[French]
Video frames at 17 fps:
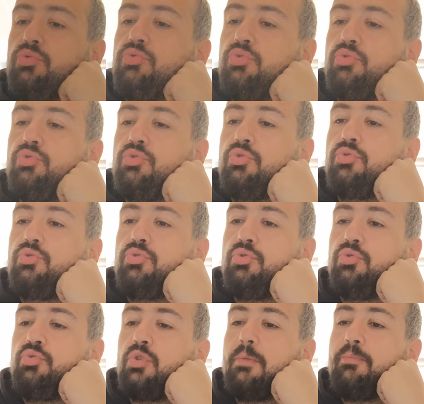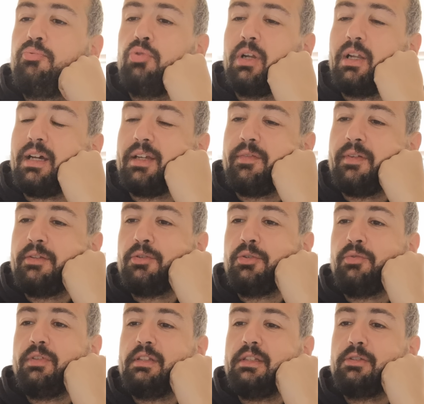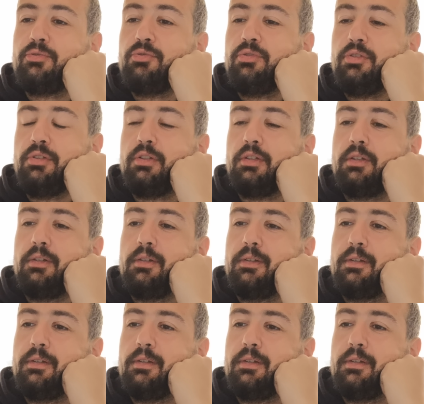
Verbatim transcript: tu, es pour l'arrivée de Vinicius